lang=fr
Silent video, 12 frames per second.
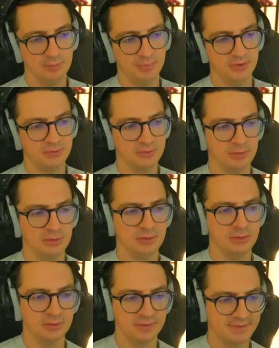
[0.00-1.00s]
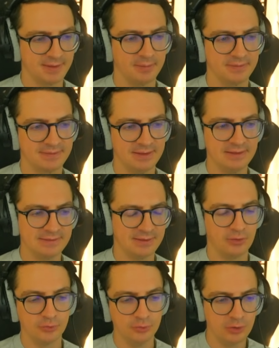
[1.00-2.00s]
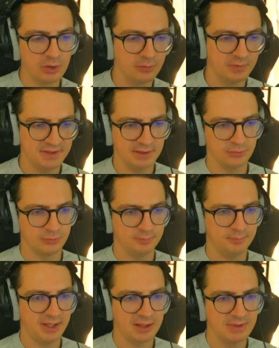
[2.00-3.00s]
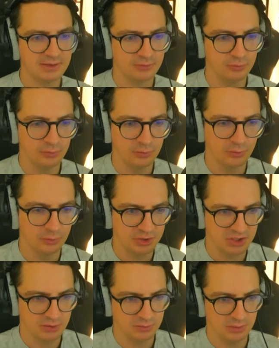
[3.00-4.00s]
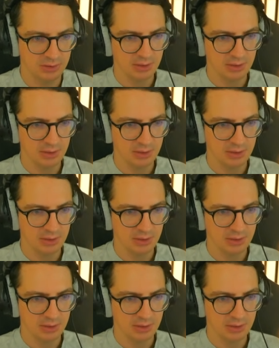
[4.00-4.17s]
parce que euh, ça c'est en dehors, on va dire, de son périmètre de recherche. Quoi.